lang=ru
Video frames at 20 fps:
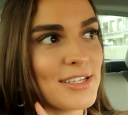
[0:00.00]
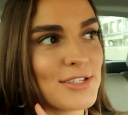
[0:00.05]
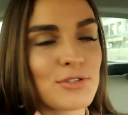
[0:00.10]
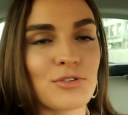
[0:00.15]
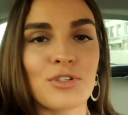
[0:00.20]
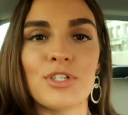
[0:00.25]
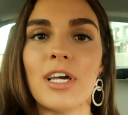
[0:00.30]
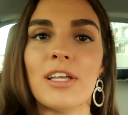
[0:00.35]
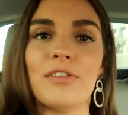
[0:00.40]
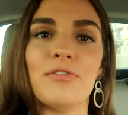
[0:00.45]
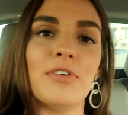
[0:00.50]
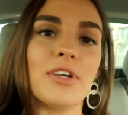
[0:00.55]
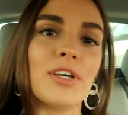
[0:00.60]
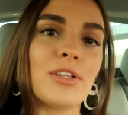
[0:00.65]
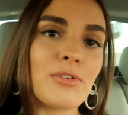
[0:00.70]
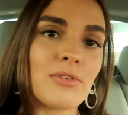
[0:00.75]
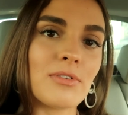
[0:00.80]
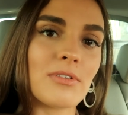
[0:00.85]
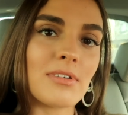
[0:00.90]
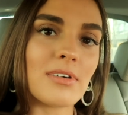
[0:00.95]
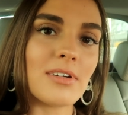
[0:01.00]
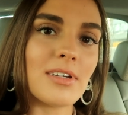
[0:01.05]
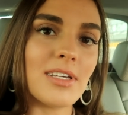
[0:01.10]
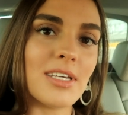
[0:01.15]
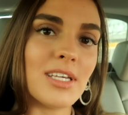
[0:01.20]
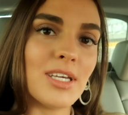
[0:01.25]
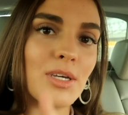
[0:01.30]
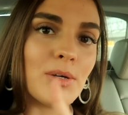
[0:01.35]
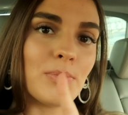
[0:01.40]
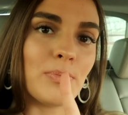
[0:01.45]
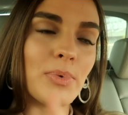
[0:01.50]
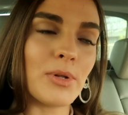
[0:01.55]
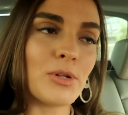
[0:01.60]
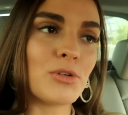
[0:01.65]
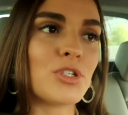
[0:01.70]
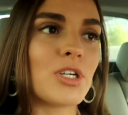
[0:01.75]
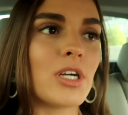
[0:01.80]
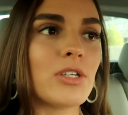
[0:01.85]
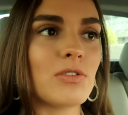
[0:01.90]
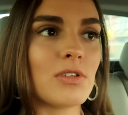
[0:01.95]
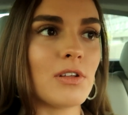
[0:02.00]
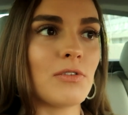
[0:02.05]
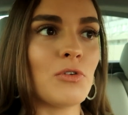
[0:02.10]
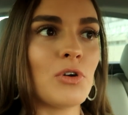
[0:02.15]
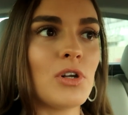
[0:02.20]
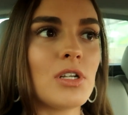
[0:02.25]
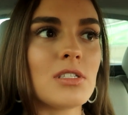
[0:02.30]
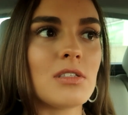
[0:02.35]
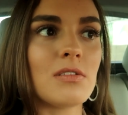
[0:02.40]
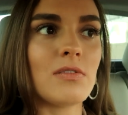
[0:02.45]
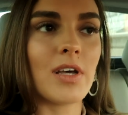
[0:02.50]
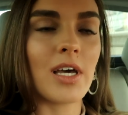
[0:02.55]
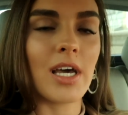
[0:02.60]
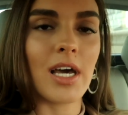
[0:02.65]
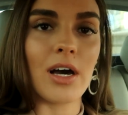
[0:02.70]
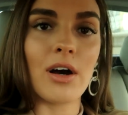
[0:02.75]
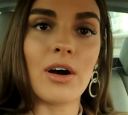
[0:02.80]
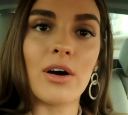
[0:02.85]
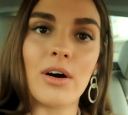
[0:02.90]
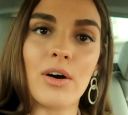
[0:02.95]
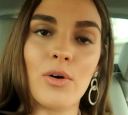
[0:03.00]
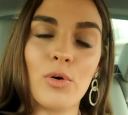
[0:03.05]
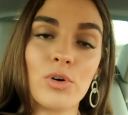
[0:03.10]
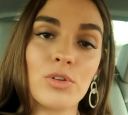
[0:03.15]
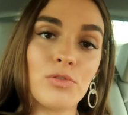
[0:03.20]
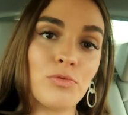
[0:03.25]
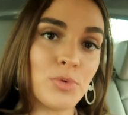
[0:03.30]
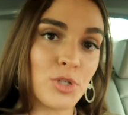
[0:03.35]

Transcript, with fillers: изучать Вену и получать удовольствие от